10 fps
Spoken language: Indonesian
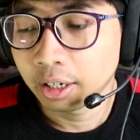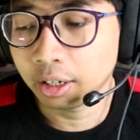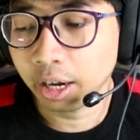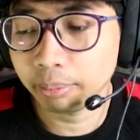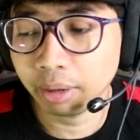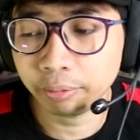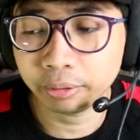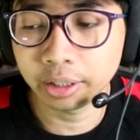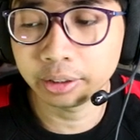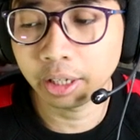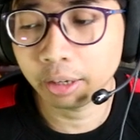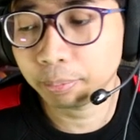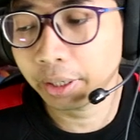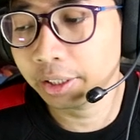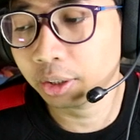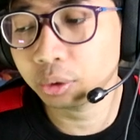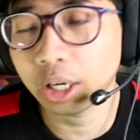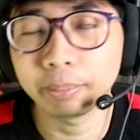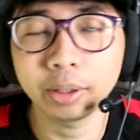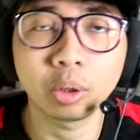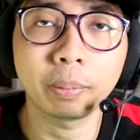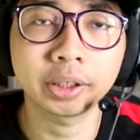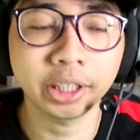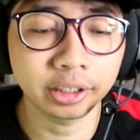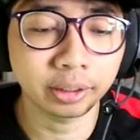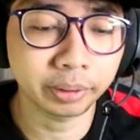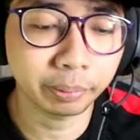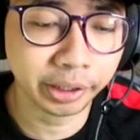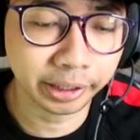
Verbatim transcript: uh, eh, MF dan DF player tuh nambah 2% nih teman-teman